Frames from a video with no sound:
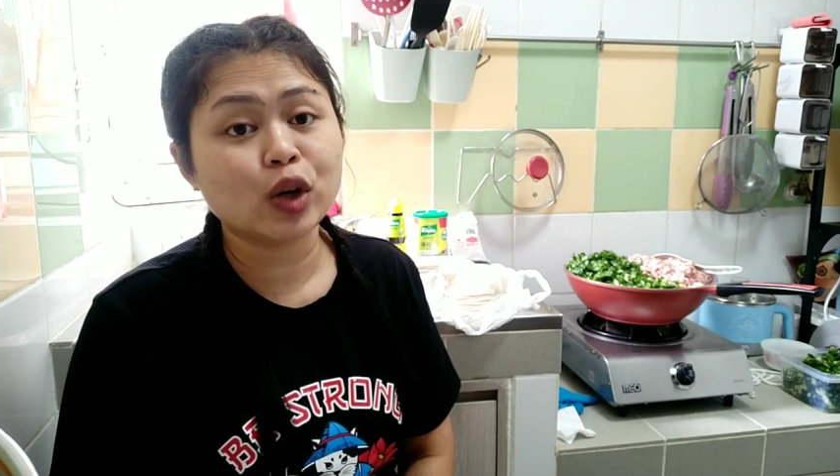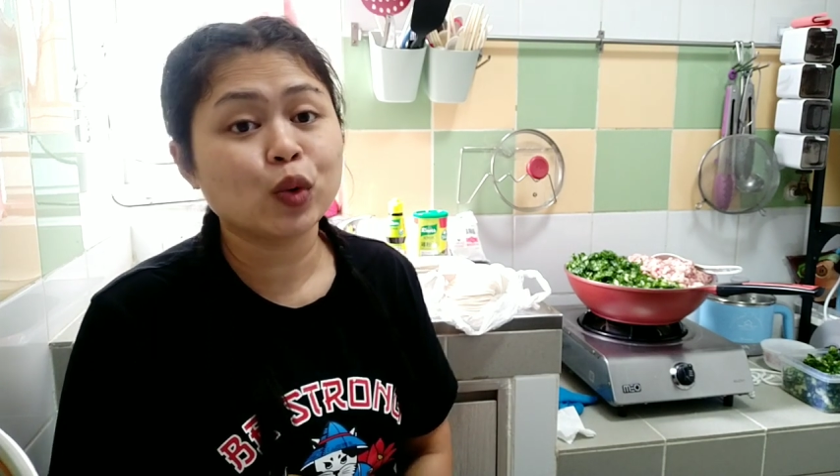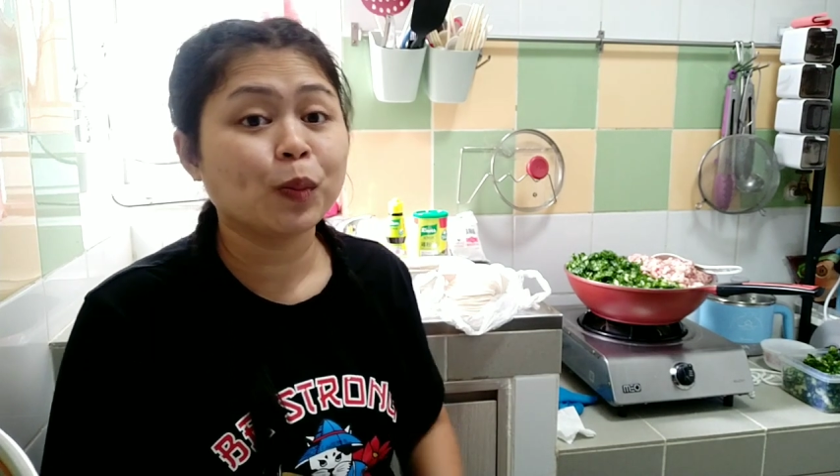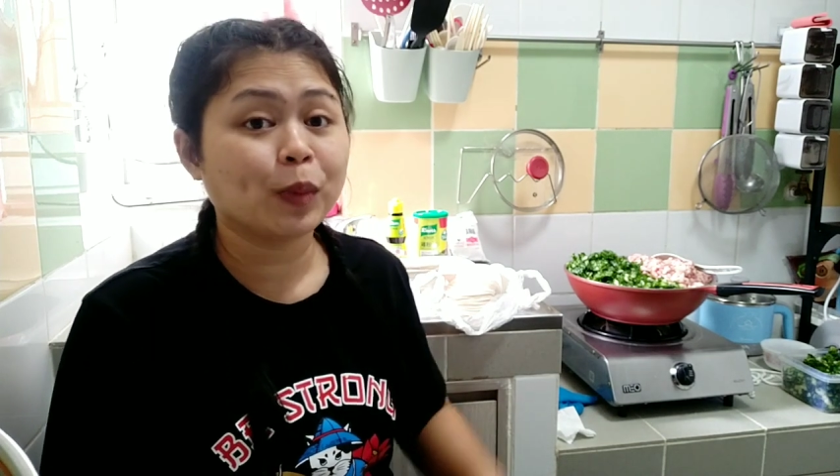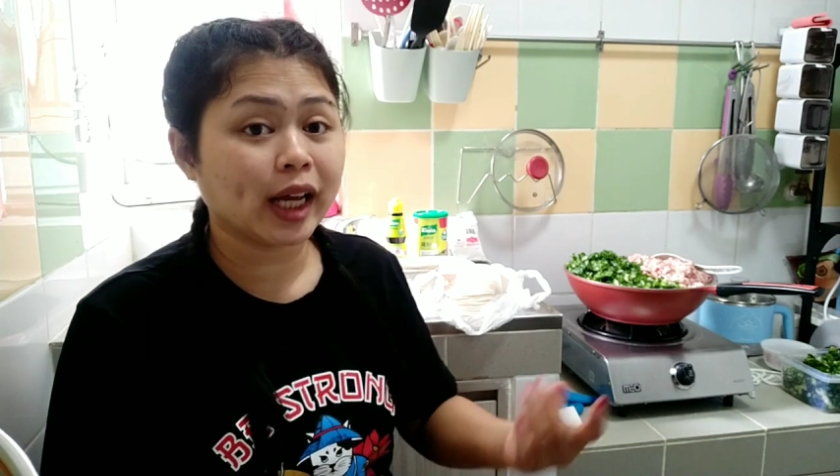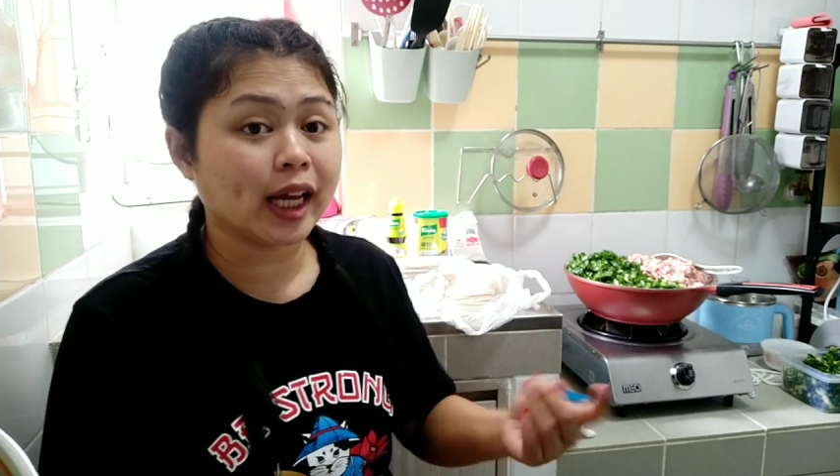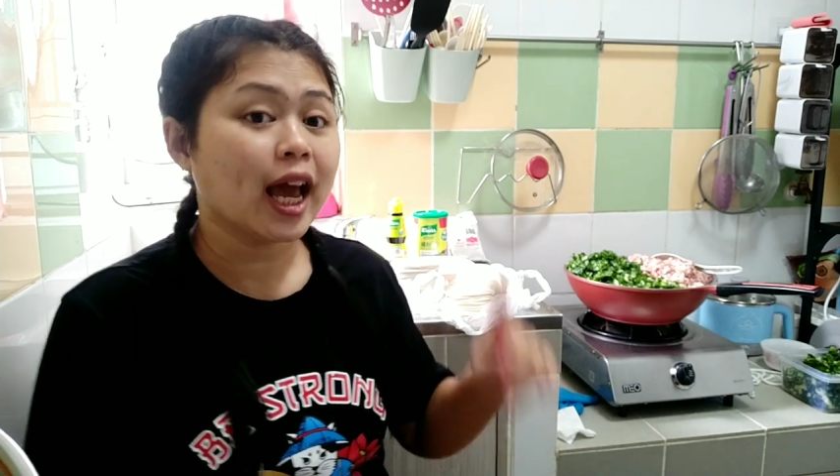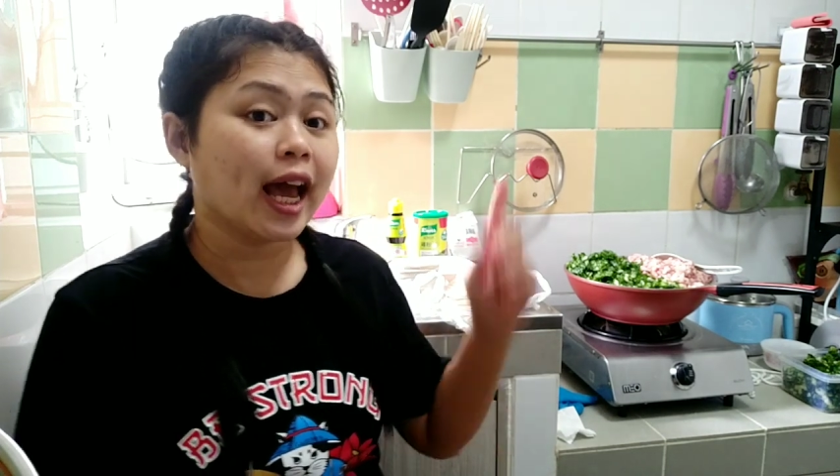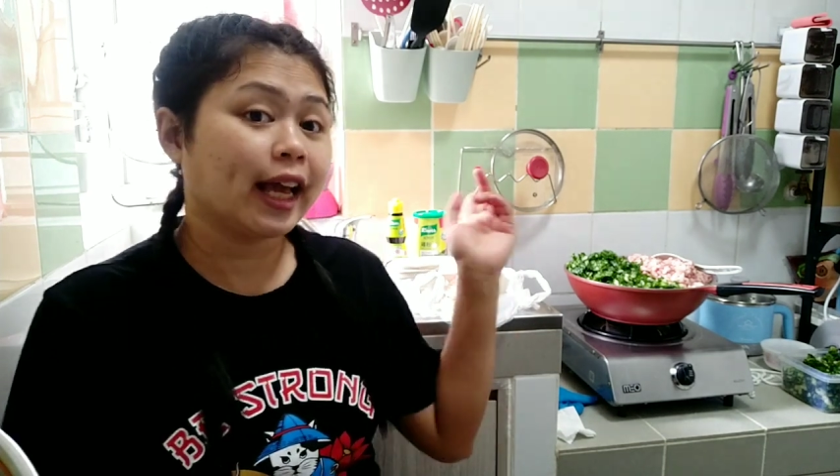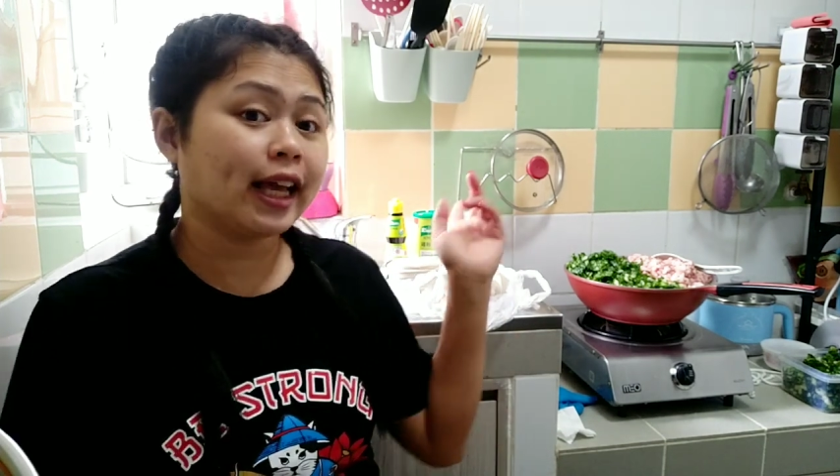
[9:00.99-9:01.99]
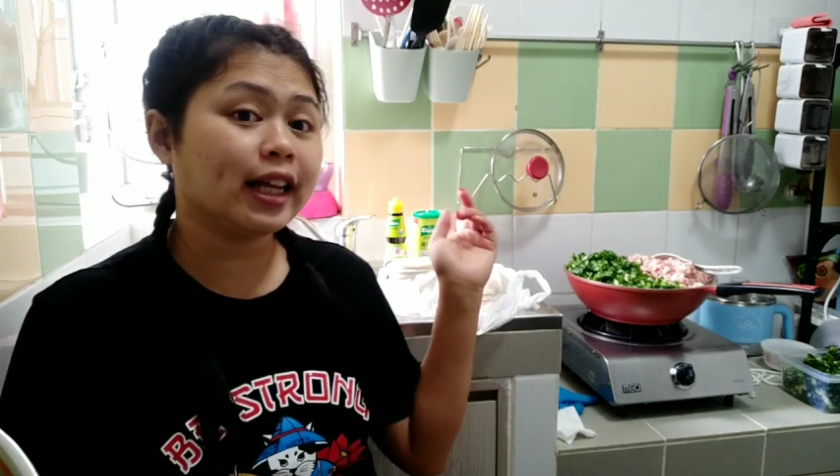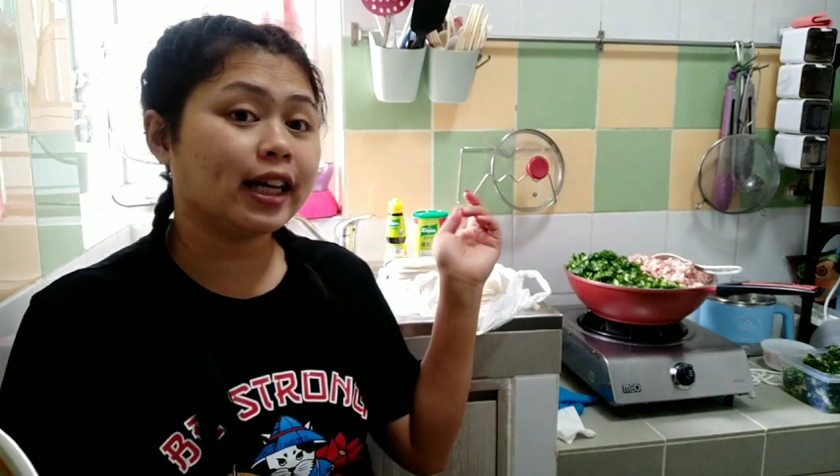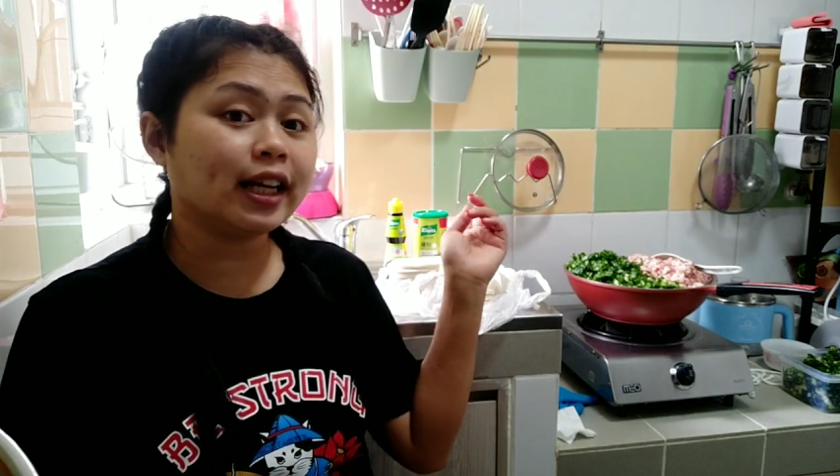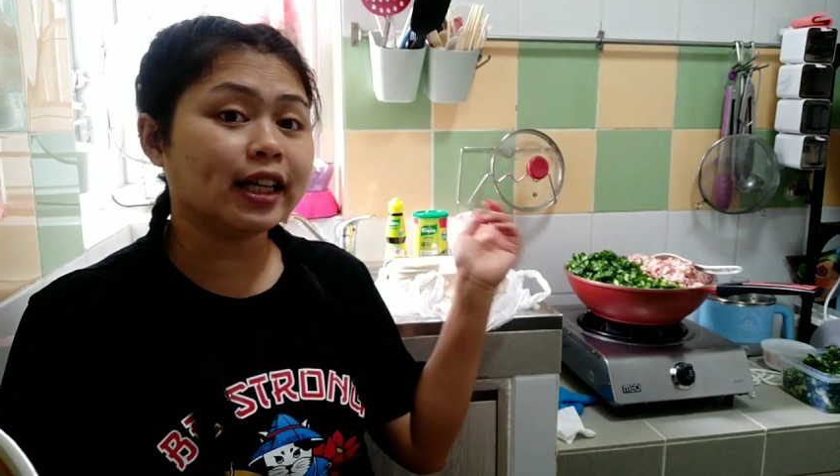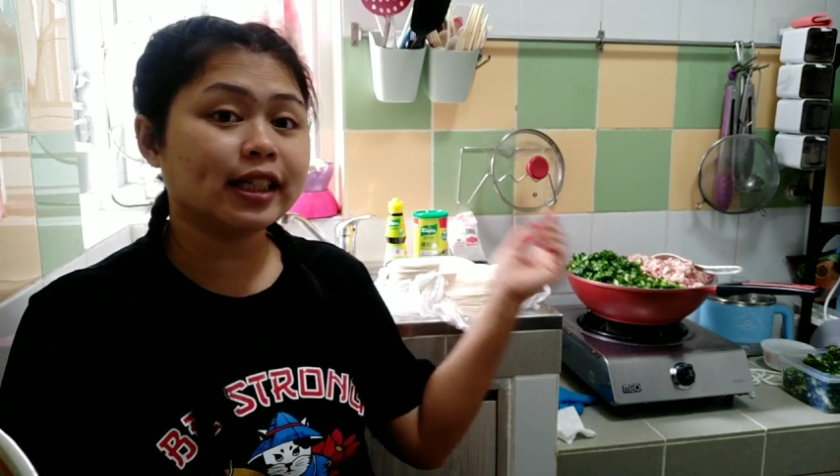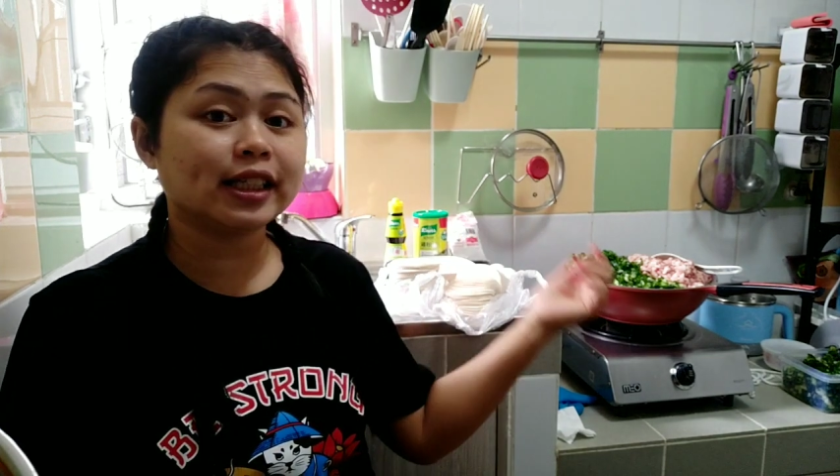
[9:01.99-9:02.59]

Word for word: dumpling. Ya jadi ini di